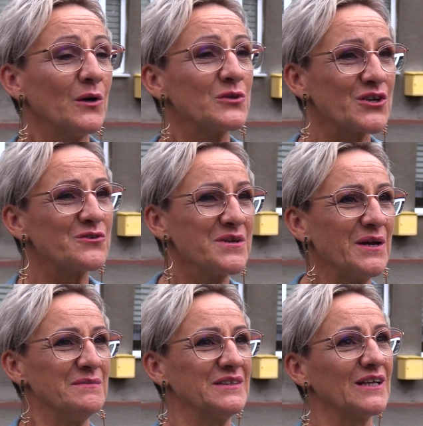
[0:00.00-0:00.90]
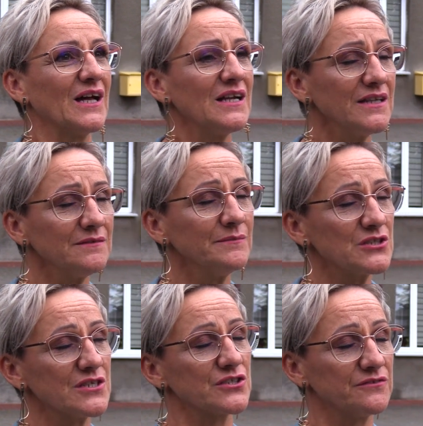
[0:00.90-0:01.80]
oczekujemy, na, ale
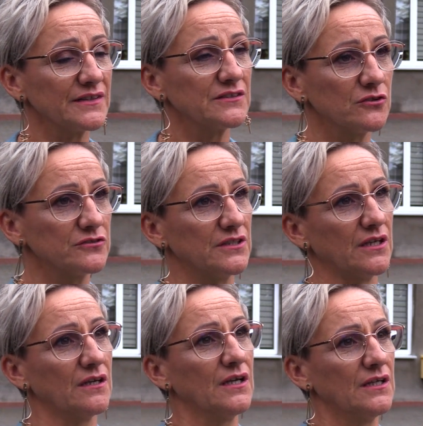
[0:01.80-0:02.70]
myślę, że dwa tygodnie